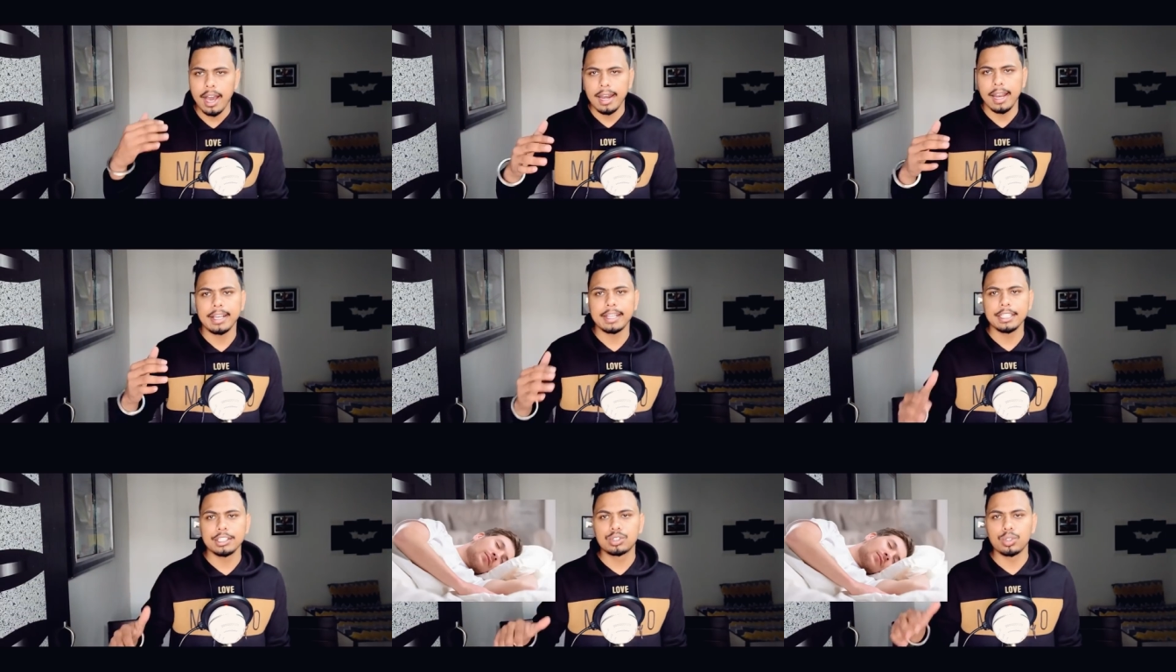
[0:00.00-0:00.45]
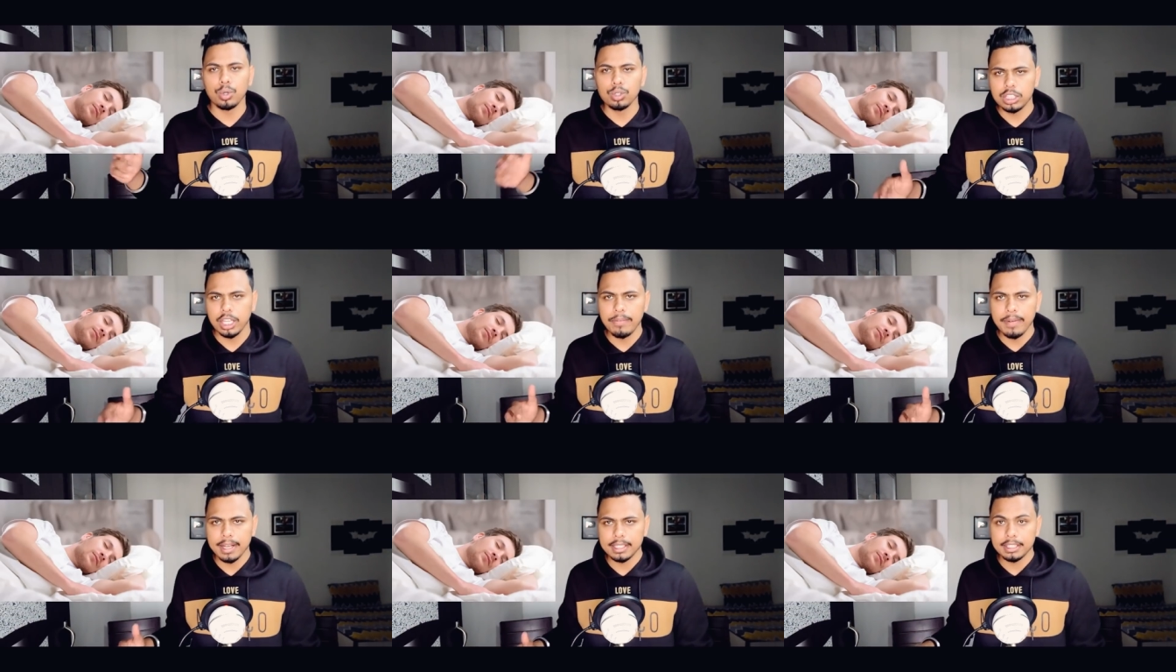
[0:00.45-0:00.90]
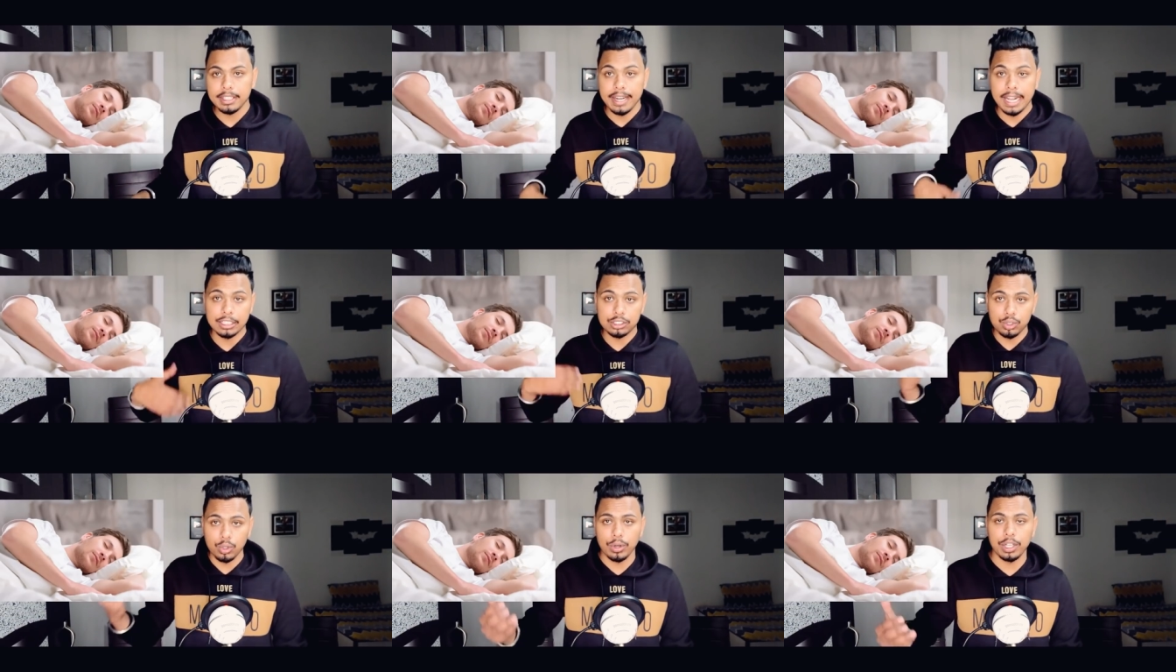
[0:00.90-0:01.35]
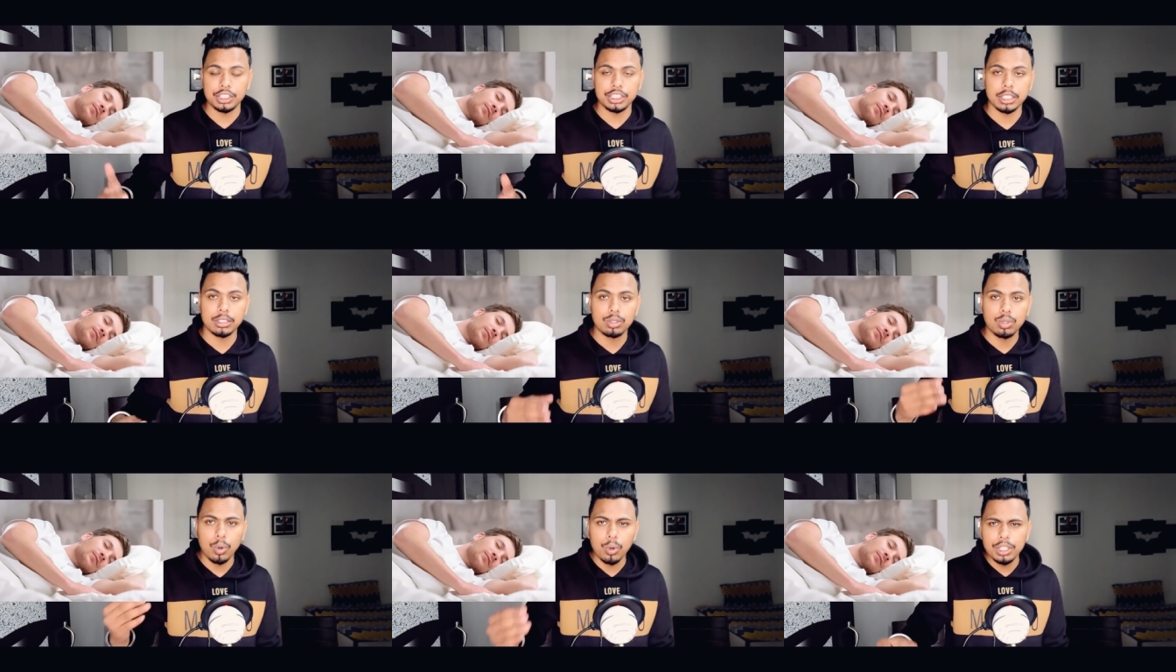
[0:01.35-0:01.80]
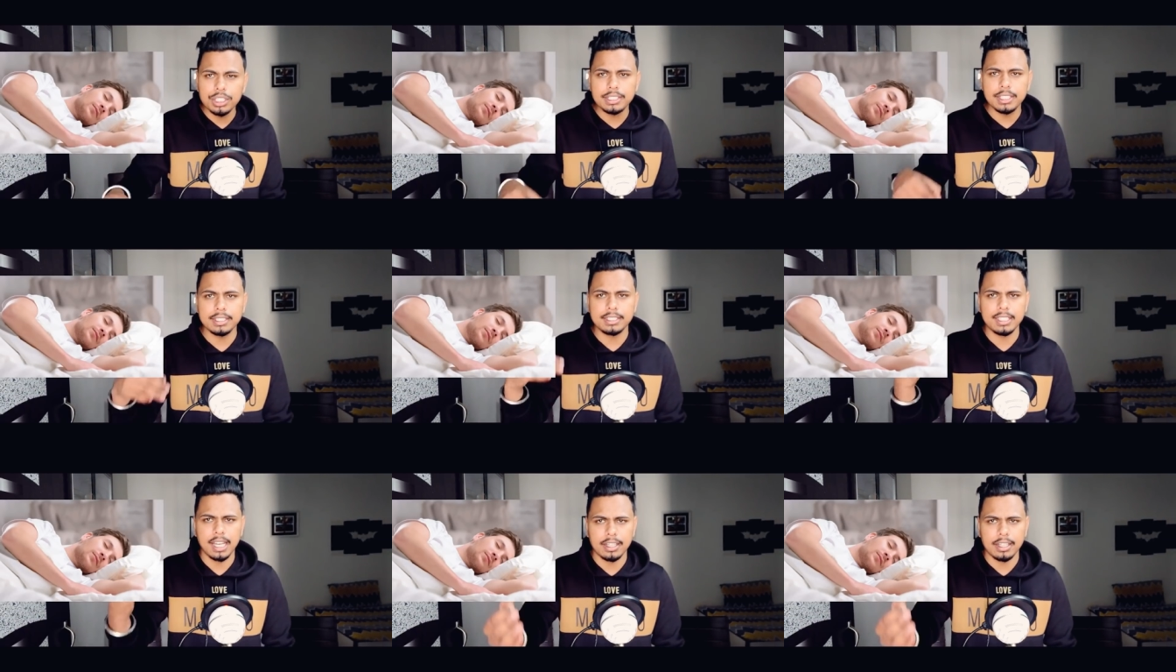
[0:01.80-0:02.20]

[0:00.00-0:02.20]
हालांकि सोते वक्त रेस्टोरेशन थोड़ी सी